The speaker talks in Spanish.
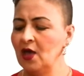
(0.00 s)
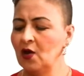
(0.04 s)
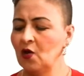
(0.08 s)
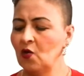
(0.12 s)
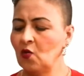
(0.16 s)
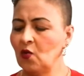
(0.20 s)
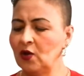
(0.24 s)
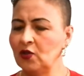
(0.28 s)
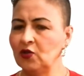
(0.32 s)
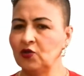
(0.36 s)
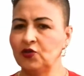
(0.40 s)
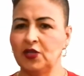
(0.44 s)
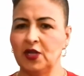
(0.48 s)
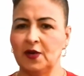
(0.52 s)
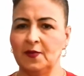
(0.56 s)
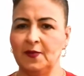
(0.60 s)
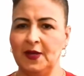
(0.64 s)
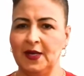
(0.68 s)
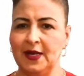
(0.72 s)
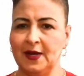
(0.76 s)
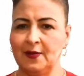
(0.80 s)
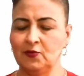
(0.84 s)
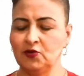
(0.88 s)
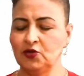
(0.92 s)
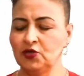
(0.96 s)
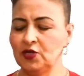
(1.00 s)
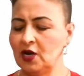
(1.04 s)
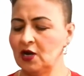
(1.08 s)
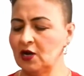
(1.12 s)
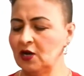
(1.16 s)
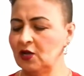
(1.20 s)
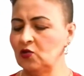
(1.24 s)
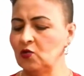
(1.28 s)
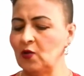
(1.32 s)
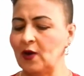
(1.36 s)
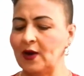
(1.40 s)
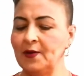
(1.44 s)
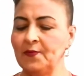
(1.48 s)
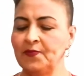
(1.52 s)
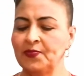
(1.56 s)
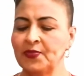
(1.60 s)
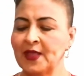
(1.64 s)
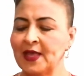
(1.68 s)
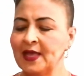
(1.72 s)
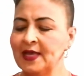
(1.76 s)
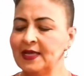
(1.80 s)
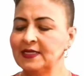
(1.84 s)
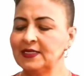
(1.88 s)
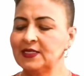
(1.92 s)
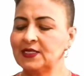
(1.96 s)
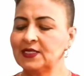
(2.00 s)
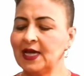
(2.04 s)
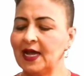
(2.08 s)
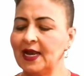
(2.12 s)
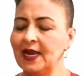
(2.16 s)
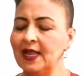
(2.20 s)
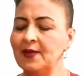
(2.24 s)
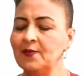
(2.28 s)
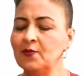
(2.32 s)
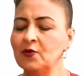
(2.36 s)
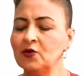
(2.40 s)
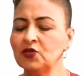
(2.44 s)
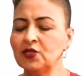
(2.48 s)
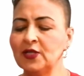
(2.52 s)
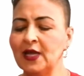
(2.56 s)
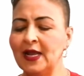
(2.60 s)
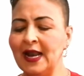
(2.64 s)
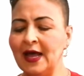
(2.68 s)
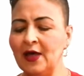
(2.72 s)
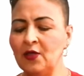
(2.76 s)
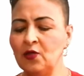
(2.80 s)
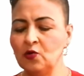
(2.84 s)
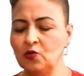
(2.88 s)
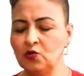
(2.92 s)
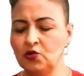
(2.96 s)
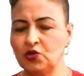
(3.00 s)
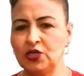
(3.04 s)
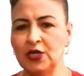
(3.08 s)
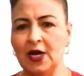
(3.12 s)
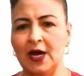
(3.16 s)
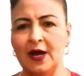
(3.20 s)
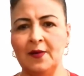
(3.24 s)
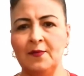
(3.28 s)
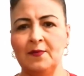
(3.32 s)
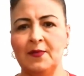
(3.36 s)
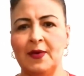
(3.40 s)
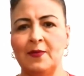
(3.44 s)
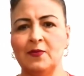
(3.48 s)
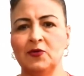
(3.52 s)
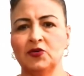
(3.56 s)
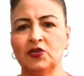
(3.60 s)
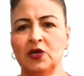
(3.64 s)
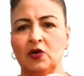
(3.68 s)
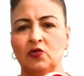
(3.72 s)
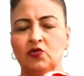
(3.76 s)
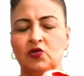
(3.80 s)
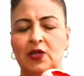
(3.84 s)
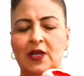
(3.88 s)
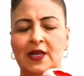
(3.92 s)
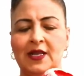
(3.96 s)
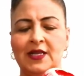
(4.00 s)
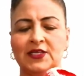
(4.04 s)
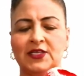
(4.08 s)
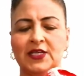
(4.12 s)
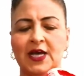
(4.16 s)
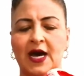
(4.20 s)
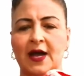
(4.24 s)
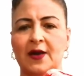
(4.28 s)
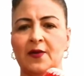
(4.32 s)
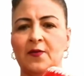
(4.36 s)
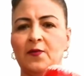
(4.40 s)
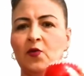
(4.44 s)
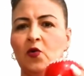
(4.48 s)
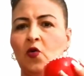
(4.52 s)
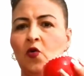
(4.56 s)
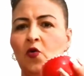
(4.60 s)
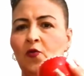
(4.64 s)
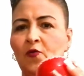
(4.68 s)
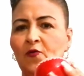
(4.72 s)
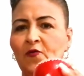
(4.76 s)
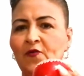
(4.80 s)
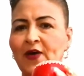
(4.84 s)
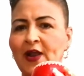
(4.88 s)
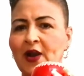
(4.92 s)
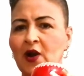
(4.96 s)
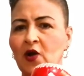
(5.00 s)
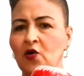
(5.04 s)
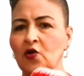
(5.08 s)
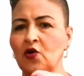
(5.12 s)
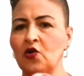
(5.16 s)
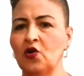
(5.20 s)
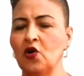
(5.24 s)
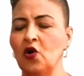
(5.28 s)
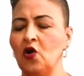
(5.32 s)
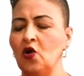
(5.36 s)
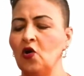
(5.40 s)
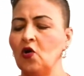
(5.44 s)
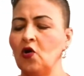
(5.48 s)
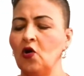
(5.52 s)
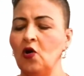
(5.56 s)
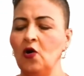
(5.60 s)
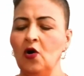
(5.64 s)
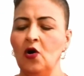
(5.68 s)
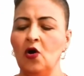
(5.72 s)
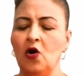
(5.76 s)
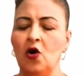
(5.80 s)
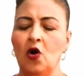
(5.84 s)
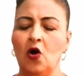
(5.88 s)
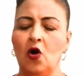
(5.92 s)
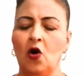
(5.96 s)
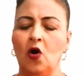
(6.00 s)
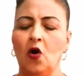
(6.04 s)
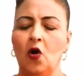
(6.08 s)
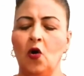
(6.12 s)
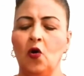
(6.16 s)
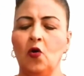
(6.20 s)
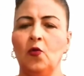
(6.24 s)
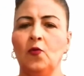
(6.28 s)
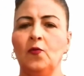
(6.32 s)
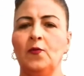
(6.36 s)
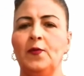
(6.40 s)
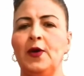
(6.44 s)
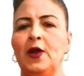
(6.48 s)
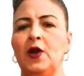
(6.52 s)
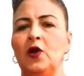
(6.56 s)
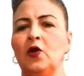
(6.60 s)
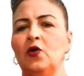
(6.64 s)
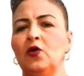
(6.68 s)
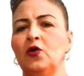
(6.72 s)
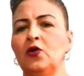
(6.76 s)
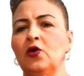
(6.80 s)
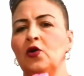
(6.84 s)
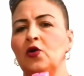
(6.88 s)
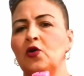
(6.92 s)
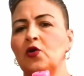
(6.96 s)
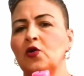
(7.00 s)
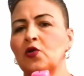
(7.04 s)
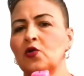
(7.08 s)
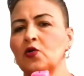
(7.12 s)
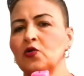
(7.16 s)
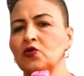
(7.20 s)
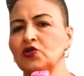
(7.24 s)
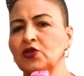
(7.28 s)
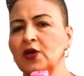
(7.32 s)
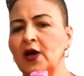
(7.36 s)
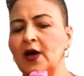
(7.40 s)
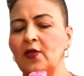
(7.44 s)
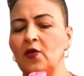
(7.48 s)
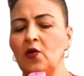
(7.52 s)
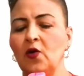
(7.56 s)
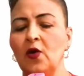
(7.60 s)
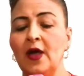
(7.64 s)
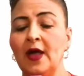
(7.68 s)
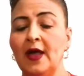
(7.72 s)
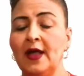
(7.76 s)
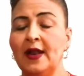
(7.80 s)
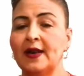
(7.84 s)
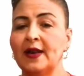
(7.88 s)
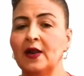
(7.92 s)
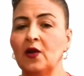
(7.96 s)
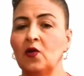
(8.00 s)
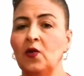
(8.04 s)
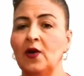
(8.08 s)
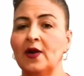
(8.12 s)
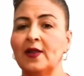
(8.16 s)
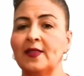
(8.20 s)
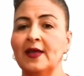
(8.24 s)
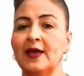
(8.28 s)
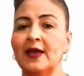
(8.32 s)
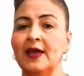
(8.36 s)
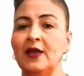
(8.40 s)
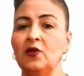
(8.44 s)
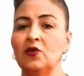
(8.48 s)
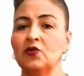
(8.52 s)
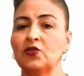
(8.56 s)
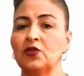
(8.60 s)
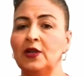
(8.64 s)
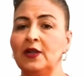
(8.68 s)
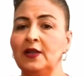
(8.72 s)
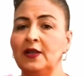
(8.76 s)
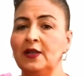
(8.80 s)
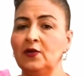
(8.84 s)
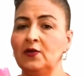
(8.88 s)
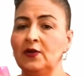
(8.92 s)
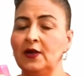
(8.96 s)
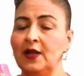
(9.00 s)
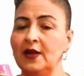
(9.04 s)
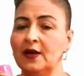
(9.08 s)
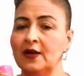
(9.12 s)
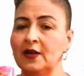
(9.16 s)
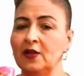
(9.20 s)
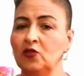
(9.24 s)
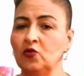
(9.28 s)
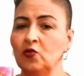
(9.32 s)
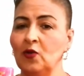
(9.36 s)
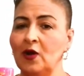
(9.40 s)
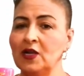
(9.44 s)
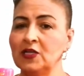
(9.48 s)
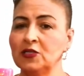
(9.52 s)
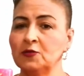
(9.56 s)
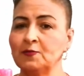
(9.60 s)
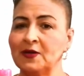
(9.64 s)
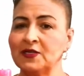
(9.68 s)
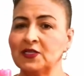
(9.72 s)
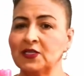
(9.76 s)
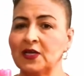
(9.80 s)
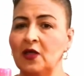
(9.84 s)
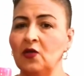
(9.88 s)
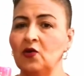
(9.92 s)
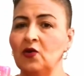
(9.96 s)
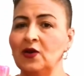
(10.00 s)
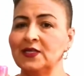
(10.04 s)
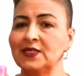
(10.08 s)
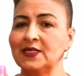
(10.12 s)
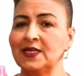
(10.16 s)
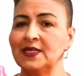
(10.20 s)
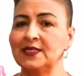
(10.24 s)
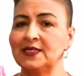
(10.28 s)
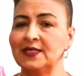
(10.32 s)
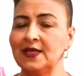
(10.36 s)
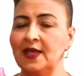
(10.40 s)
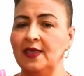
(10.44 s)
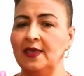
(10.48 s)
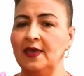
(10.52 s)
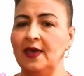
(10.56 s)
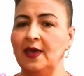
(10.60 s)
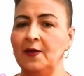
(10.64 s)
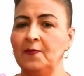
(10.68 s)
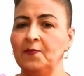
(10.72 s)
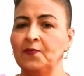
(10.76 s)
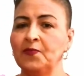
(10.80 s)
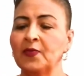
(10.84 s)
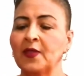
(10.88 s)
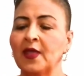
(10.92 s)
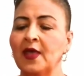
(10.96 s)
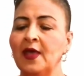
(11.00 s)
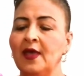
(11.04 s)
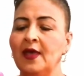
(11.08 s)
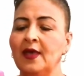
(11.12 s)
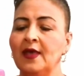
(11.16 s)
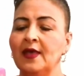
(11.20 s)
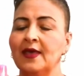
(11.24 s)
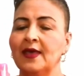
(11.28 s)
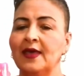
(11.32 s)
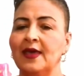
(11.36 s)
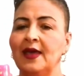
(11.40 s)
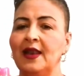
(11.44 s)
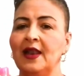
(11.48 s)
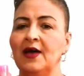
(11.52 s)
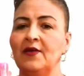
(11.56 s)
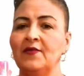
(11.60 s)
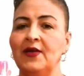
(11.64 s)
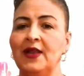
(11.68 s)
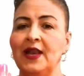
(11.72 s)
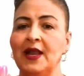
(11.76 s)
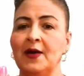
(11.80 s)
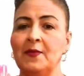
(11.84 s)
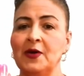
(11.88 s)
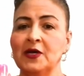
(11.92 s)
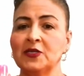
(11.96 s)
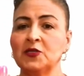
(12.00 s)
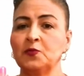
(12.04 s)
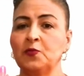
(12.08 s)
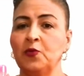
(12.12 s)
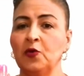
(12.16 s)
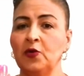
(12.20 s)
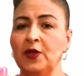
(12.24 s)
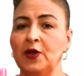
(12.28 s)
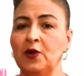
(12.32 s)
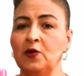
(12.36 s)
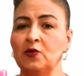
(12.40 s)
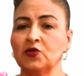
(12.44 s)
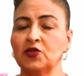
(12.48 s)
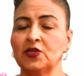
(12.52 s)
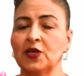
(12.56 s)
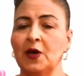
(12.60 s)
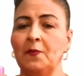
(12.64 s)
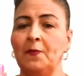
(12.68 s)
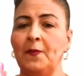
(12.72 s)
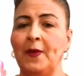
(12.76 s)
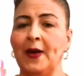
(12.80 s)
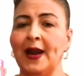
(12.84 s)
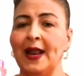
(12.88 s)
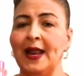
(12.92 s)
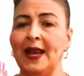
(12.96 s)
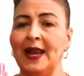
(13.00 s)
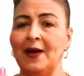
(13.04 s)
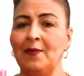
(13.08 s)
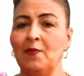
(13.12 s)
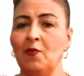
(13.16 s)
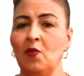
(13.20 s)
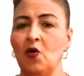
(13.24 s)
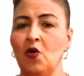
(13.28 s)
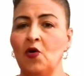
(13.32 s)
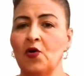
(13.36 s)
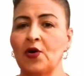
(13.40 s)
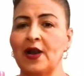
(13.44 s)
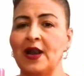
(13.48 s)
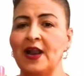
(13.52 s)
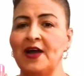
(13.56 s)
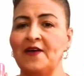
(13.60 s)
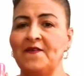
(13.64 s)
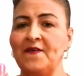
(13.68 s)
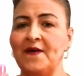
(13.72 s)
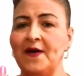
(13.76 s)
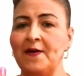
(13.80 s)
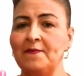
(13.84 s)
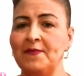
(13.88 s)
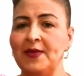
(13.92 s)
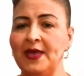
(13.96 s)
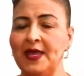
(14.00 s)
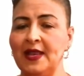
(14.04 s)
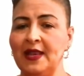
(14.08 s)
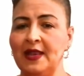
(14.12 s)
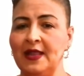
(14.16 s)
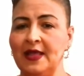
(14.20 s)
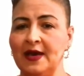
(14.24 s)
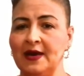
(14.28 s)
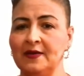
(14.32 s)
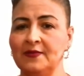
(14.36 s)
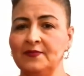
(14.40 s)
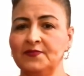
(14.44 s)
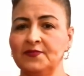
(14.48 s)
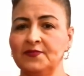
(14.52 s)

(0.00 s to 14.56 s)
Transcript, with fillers: cuando terminamos el ritual. Salimos de la ducha, vamos a utilizar un velón rojo o un velón rosado. Recuerde que en rituales pasados les enseñé que la vela más poderosa para el amor, la familia